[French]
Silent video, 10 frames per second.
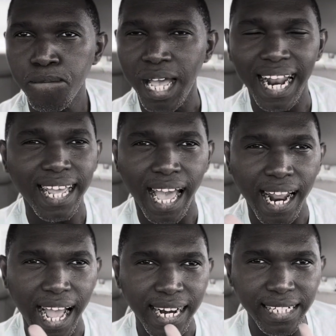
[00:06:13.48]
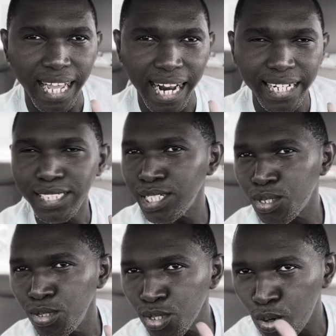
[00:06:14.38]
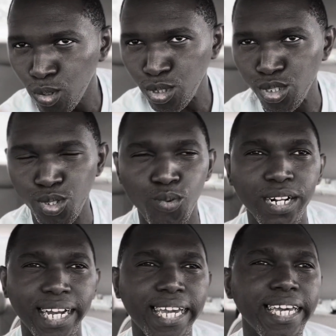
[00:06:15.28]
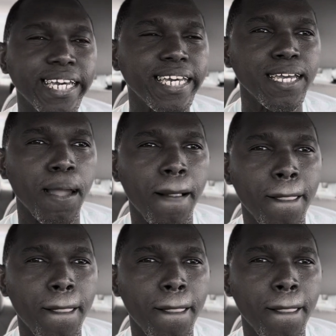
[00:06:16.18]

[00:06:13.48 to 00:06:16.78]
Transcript: elle est, elle, est, elle est détenue contre son gré,